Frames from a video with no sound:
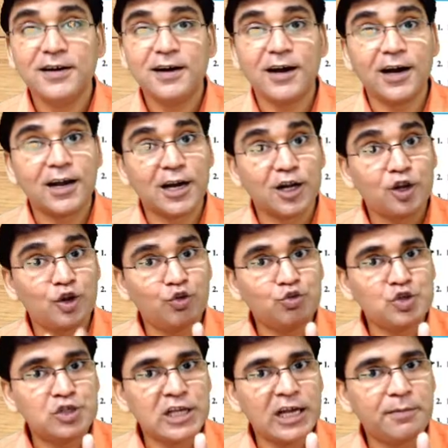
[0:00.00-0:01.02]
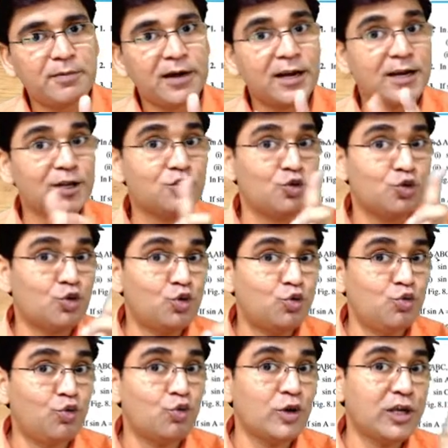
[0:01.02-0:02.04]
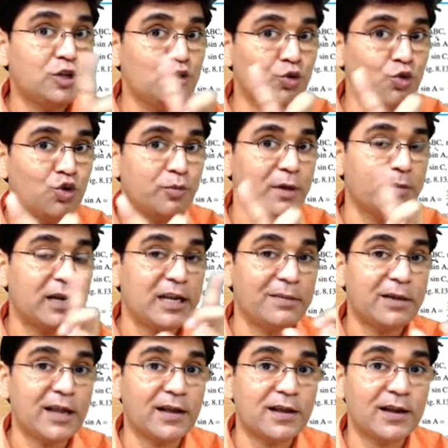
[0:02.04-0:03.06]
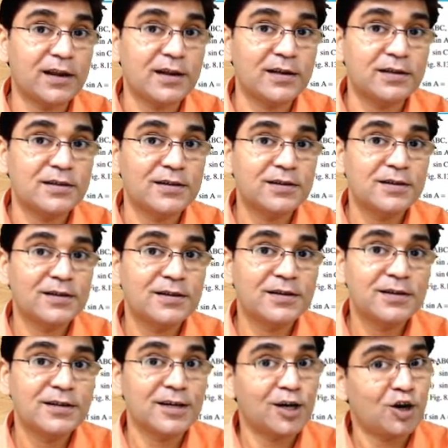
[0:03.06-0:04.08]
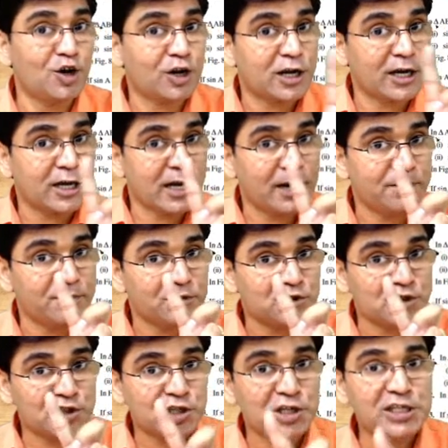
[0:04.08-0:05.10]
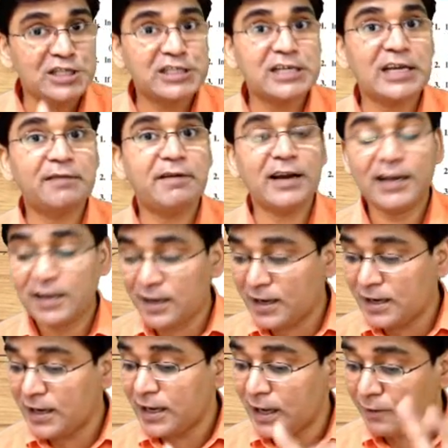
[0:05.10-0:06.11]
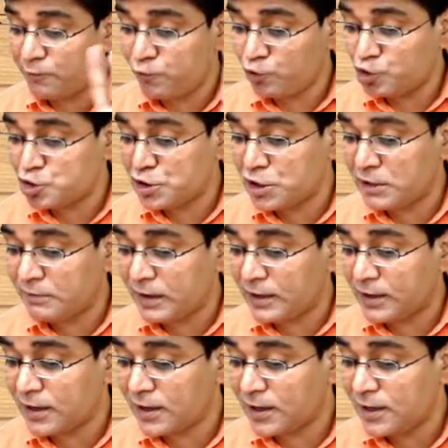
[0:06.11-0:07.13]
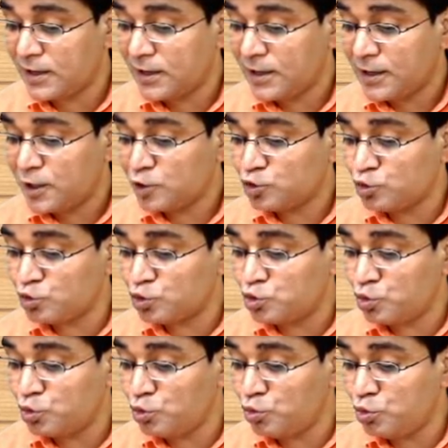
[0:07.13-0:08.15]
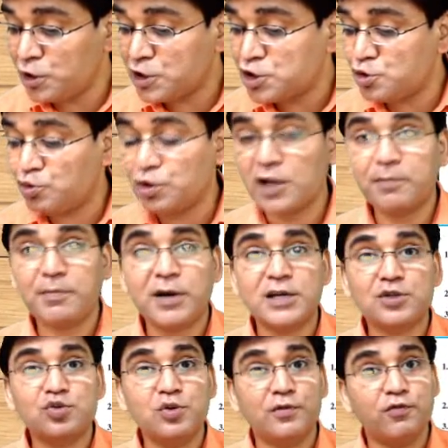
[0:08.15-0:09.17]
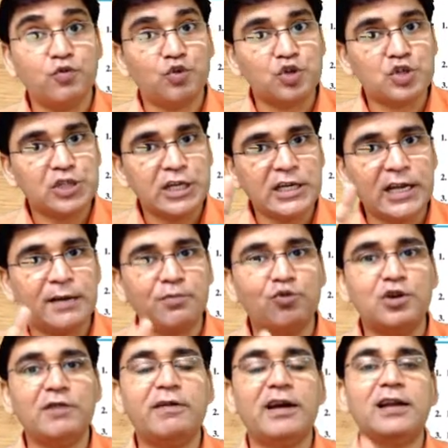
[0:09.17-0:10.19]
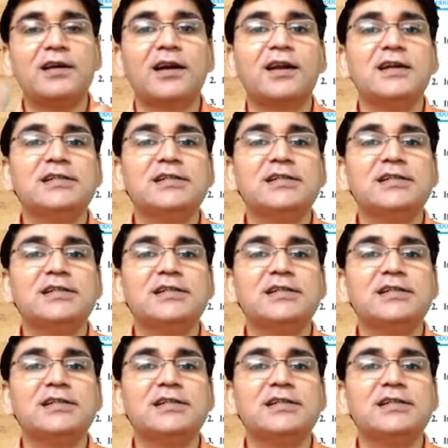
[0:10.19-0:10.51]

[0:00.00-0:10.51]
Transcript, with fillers: अगर टू से आप कर रहे हैं तो टू को ही दोनों में मल्टीप्लाई करेंगे और अगर आप थ्री से डिवाइड कर रहे हैं या फोर से डिवाइड कर रहे हैं तो दोनों रेशियो के पार्ट्स को फोर से ही आपको डिवाइड करना